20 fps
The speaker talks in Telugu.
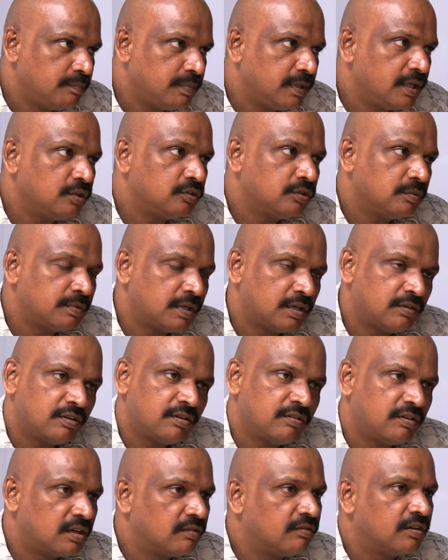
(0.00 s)
పేరుతో
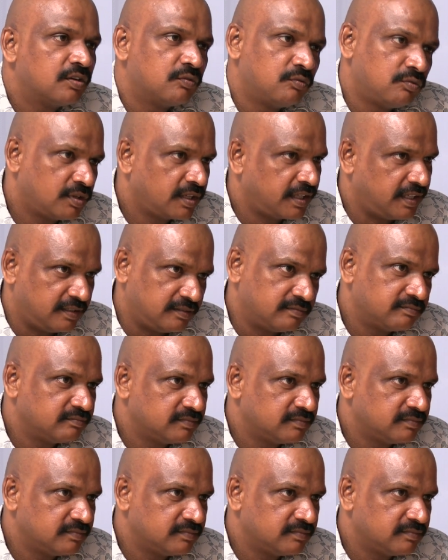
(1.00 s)
పిలవడం అలవాటు ఉంటాయి